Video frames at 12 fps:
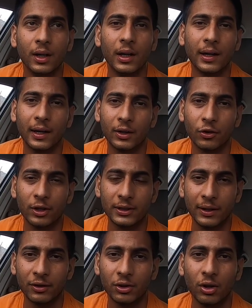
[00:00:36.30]
एक है
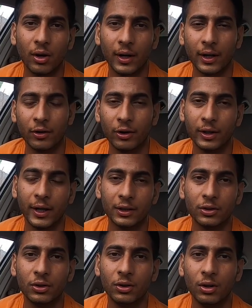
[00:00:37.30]
ट्वेंटी को और एक है ट्वेंटी नाइन्थ
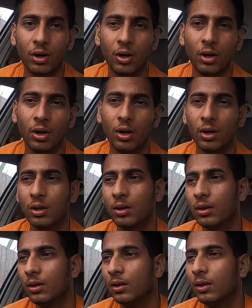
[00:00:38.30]
को और
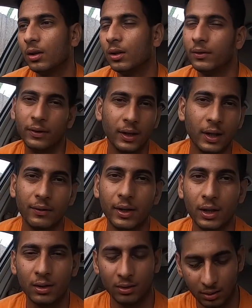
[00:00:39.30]
डिलीवरी
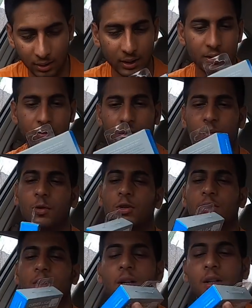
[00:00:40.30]
डिलीवरियाँ और आज इसको अनबॉक्स
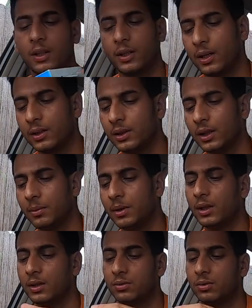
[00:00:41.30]
कर लेते हैं क्या सीन है
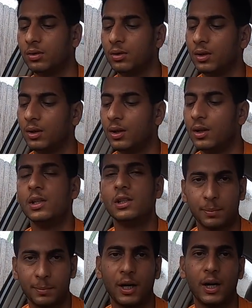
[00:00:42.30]
भैया इसको
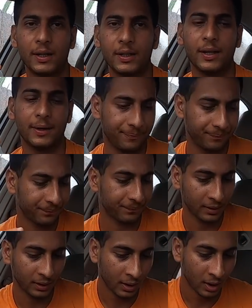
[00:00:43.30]
चिपकाया जाए
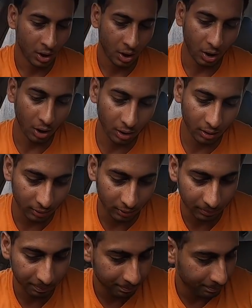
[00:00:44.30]
और
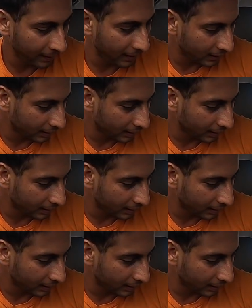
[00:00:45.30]
पहले